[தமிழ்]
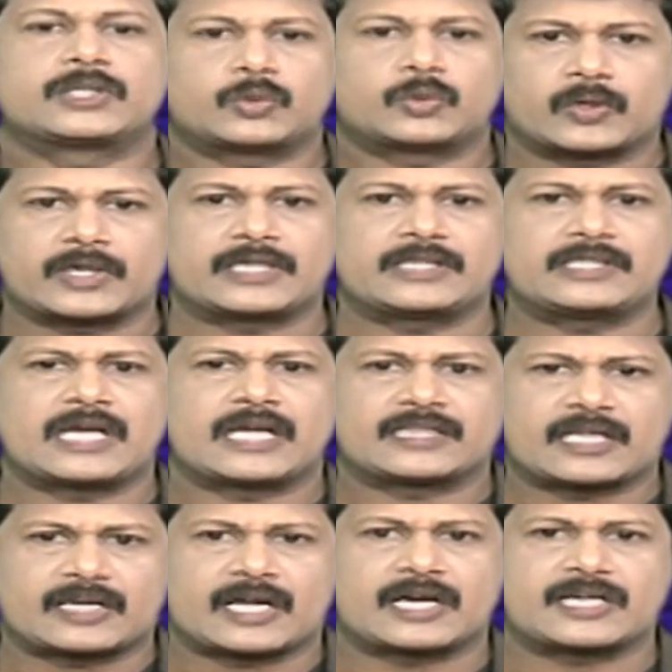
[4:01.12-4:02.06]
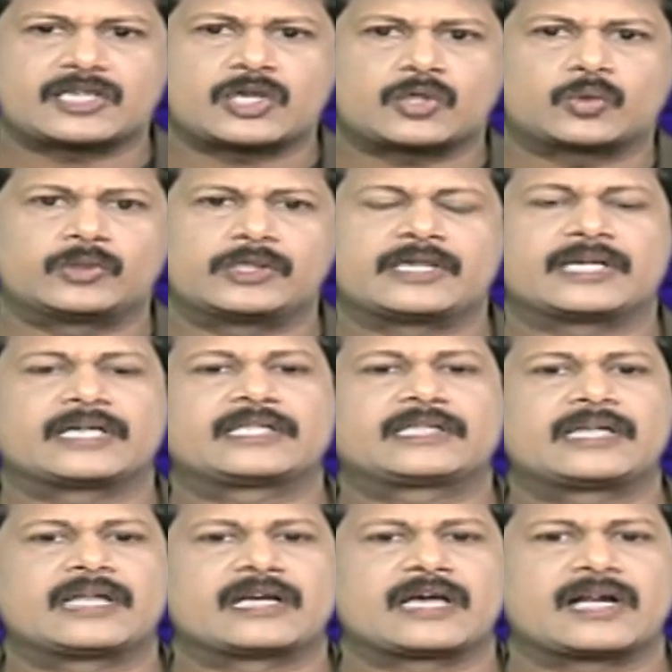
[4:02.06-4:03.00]
தொடர்ந்து அந்த நாடக குழு
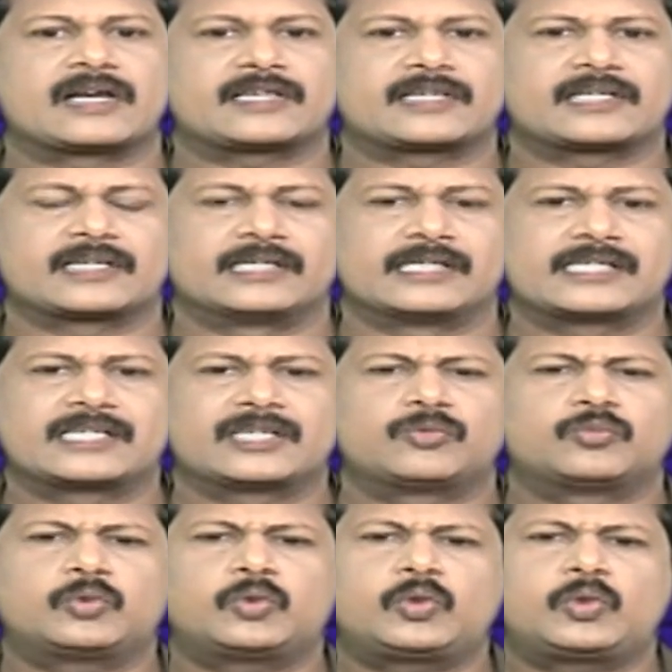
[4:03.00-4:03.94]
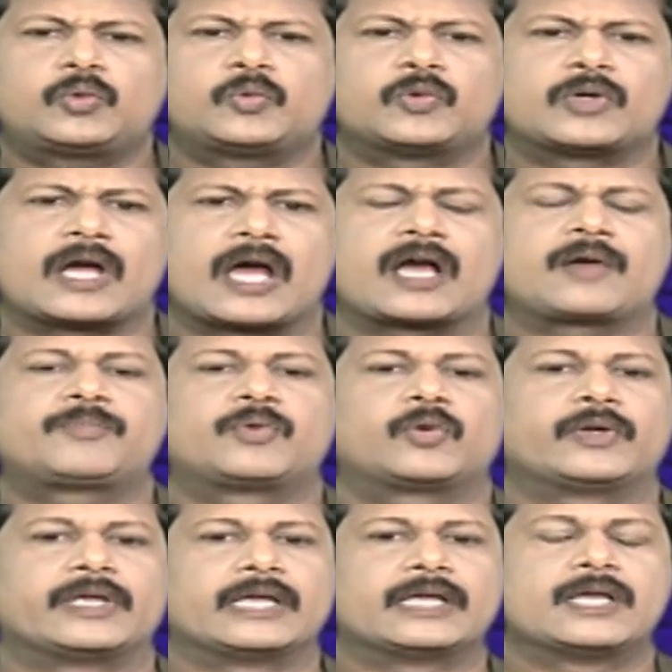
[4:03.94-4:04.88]
நடத்தின நாடகங்களுக்கு ஊர் ஊராக
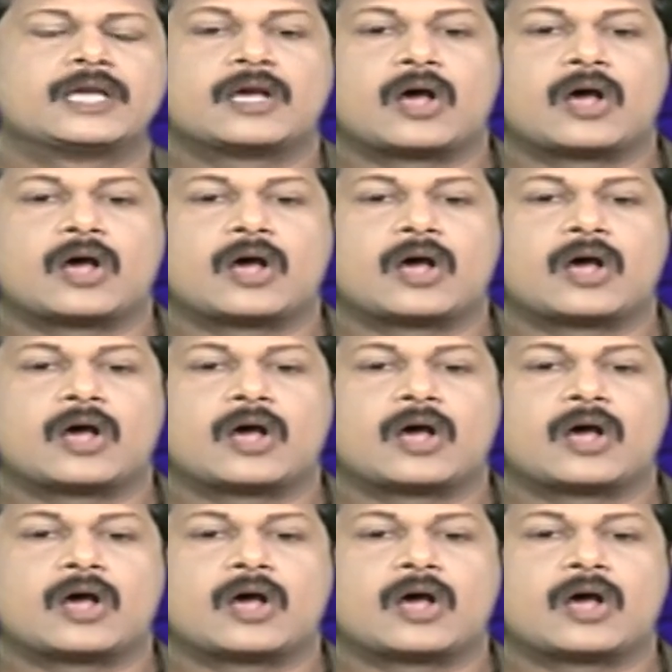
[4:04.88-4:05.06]
போய்